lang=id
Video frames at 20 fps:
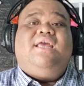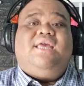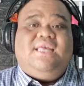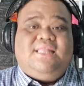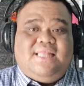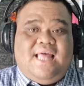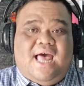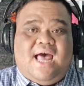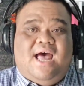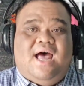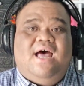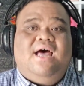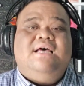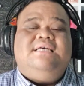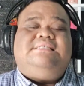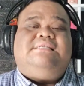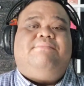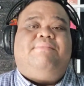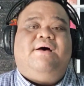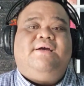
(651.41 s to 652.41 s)
kita
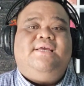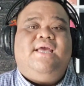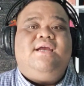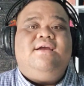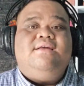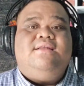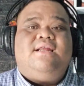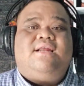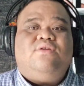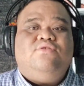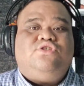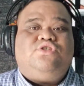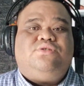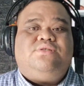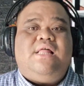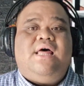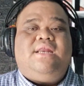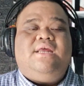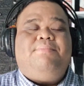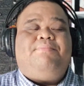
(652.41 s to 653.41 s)
sebagai generus
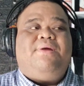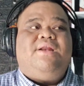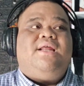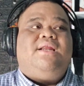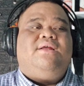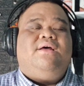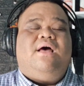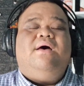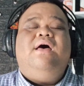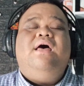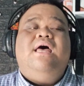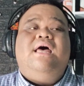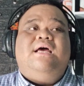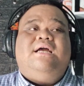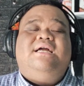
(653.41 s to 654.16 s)
dari pener, uh,